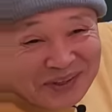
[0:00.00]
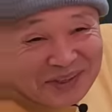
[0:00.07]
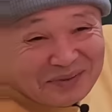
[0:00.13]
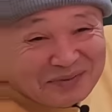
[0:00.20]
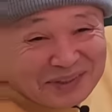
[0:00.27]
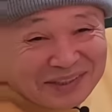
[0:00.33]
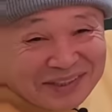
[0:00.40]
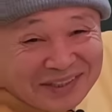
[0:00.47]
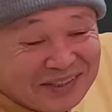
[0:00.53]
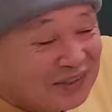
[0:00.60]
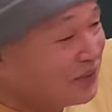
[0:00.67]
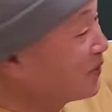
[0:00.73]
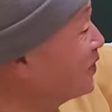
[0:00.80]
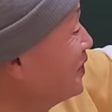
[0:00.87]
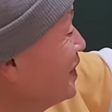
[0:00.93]
여름생은
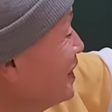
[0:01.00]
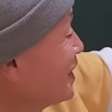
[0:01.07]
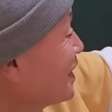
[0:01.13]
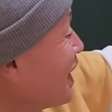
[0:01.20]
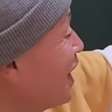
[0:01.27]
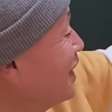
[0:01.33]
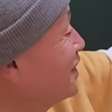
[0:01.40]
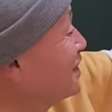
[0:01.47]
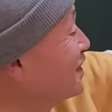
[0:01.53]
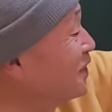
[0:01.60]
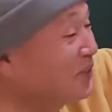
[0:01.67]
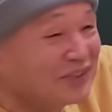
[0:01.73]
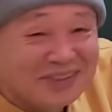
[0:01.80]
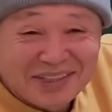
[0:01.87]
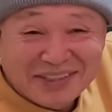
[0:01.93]
그렇고 가을
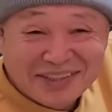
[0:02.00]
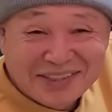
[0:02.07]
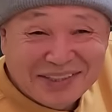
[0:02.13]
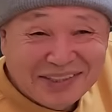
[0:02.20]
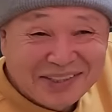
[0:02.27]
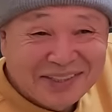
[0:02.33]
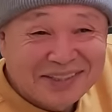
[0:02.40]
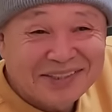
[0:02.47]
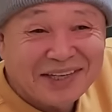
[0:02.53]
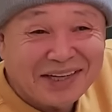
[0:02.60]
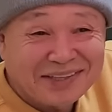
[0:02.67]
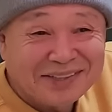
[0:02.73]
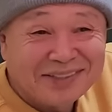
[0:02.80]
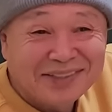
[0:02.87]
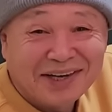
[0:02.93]
겨울생은 그러지
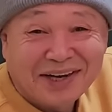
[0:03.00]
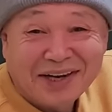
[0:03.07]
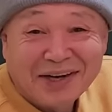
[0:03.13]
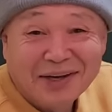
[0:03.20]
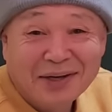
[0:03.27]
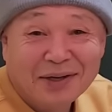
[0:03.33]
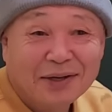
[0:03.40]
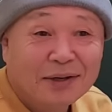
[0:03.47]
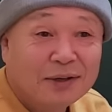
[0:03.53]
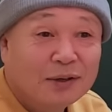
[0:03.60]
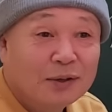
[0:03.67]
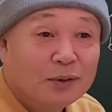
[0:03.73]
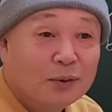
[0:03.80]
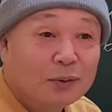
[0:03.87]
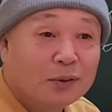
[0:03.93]
않는다.
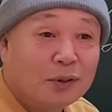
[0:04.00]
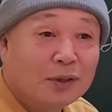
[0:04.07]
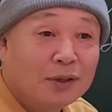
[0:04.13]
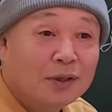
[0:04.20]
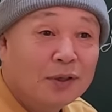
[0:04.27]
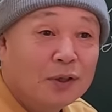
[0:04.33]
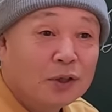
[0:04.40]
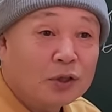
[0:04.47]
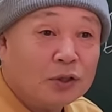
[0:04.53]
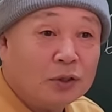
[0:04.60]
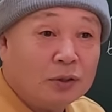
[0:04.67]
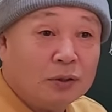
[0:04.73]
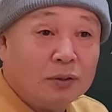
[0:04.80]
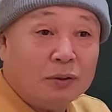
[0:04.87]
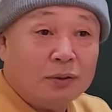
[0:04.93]
오케이
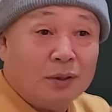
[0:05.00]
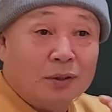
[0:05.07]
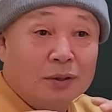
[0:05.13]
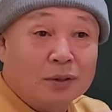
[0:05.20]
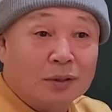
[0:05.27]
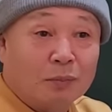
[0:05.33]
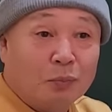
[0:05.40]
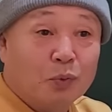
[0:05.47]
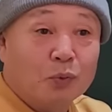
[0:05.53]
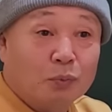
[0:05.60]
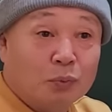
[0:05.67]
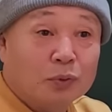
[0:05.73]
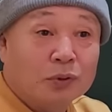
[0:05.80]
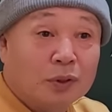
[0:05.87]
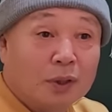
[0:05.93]
크게 일단 보,
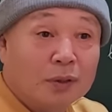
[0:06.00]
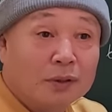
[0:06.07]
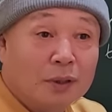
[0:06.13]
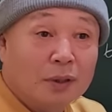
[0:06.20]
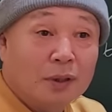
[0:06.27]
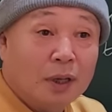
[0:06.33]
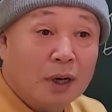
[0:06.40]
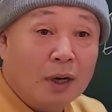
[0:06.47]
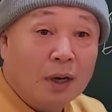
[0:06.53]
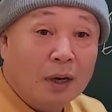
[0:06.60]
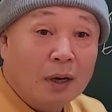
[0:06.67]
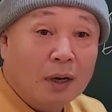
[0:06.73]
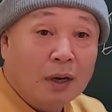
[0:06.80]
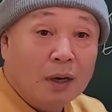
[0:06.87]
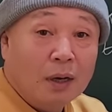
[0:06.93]
보시라는 얘기야.
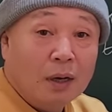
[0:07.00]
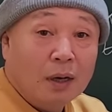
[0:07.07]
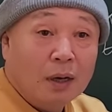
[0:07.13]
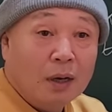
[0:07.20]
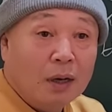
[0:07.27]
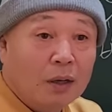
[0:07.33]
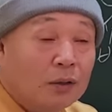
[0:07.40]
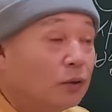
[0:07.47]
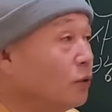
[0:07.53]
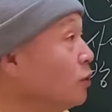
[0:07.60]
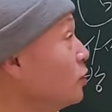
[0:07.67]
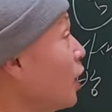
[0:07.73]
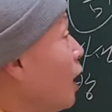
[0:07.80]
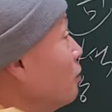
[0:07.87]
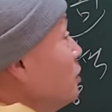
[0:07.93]

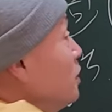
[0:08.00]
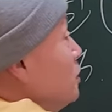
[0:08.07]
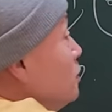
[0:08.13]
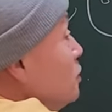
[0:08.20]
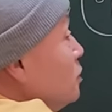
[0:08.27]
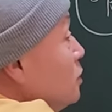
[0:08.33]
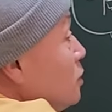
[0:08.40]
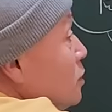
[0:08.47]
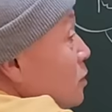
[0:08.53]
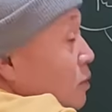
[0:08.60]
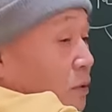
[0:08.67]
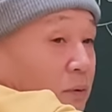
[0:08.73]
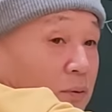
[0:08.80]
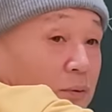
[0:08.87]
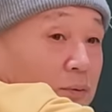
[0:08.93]
여긴 답이
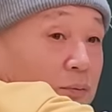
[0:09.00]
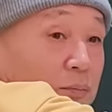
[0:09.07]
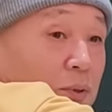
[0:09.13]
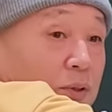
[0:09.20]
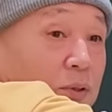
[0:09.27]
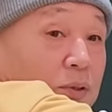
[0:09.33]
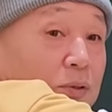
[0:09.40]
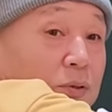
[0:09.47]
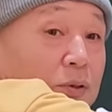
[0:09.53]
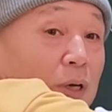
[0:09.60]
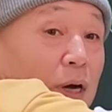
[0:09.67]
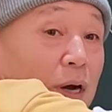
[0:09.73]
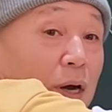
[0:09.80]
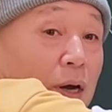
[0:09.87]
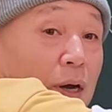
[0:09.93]
있는
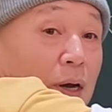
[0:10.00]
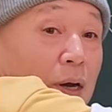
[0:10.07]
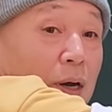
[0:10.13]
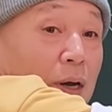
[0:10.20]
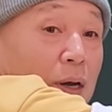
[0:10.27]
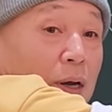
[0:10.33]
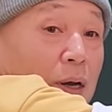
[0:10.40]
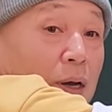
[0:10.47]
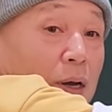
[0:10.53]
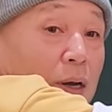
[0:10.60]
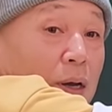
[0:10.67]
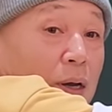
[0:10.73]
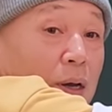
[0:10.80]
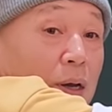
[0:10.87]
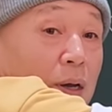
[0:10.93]
패턴들이야.
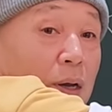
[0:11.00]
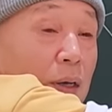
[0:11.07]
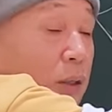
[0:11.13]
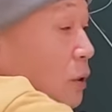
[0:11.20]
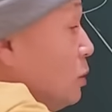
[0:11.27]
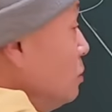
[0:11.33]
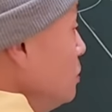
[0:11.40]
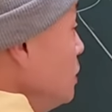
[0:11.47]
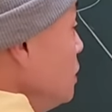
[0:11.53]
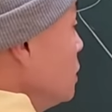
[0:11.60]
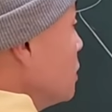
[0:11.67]
금이